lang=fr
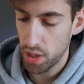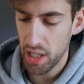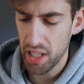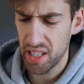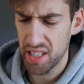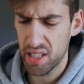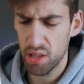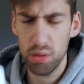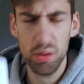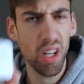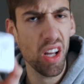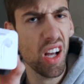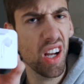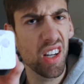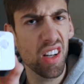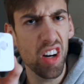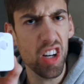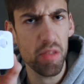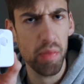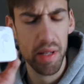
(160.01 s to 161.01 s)
Ah, il y a des écouteurs
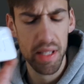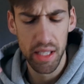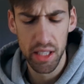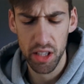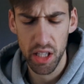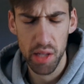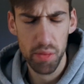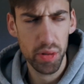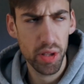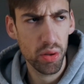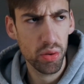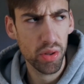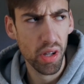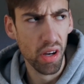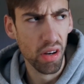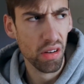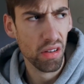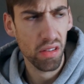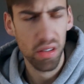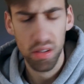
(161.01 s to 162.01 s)
encore, je pensais qu'il donnait plus d'écouteurs.